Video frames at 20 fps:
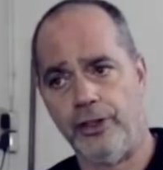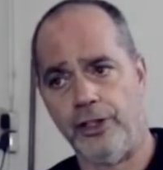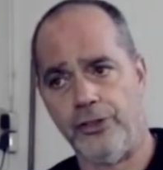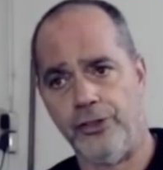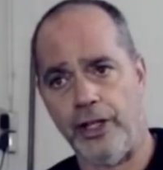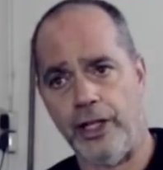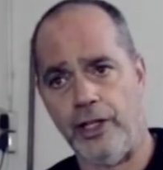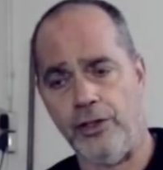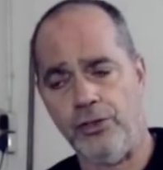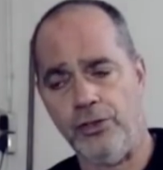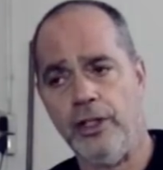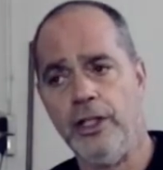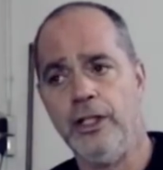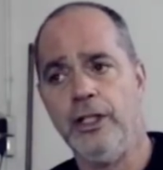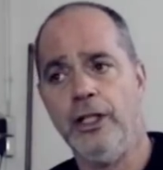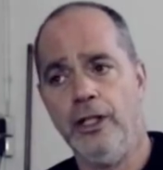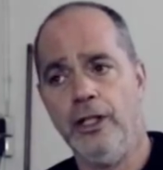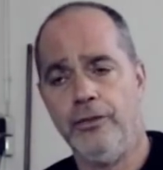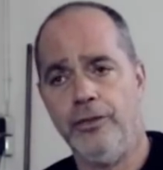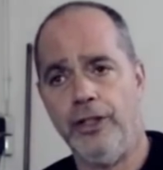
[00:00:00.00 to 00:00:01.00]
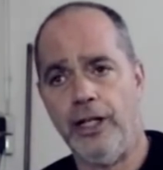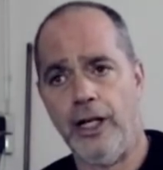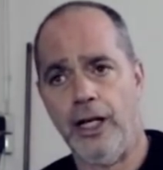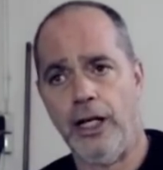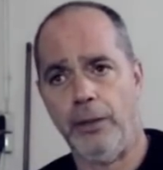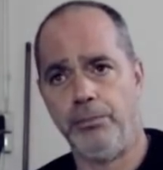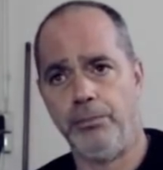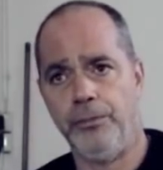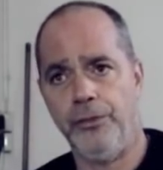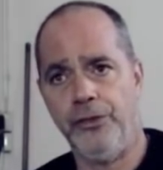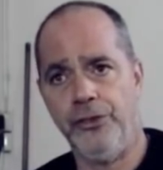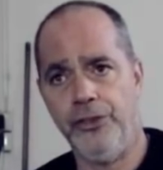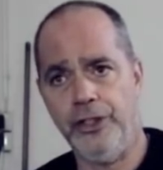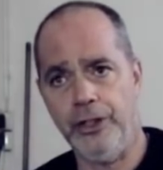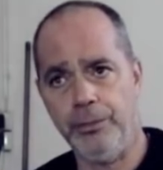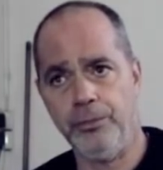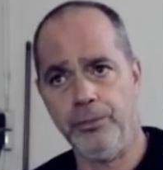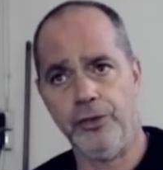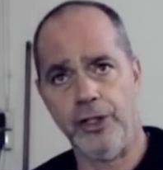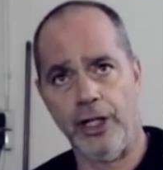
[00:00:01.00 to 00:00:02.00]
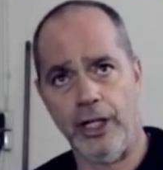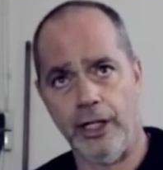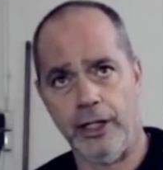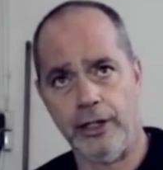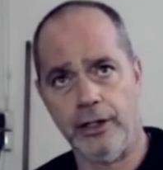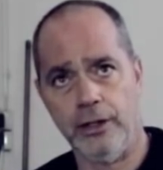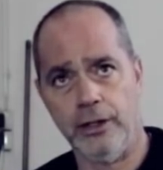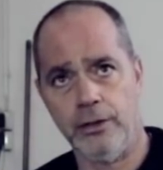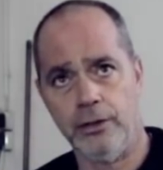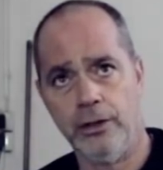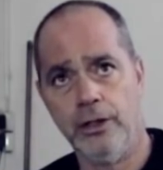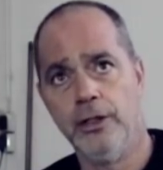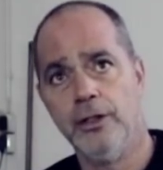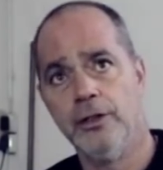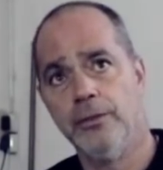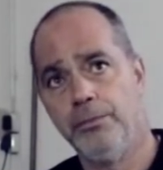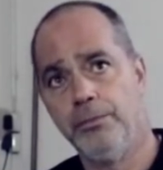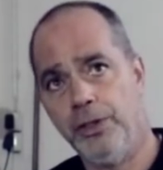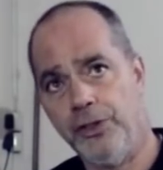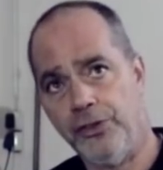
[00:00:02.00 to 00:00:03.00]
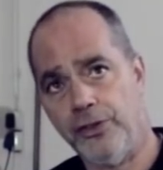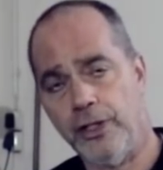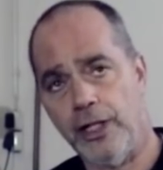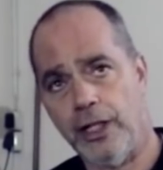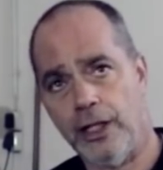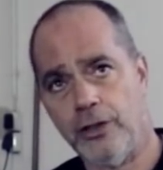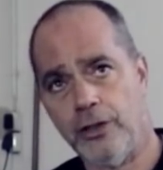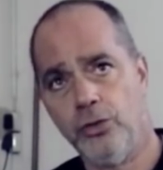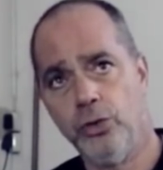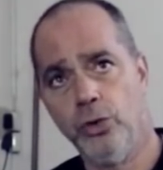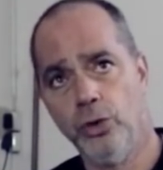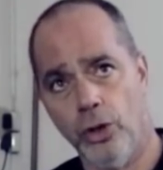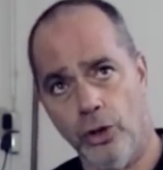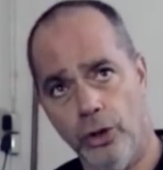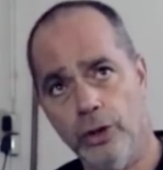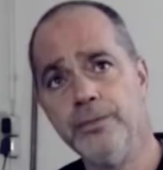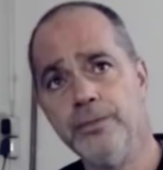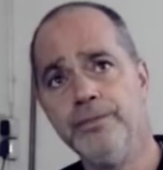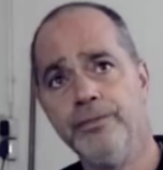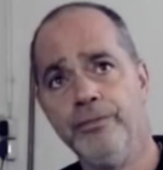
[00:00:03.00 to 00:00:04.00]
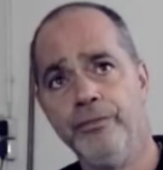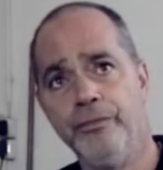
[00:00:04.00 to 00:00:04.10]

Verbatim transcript: Das heißt, wir haben sieben Tage bis nach Toulon,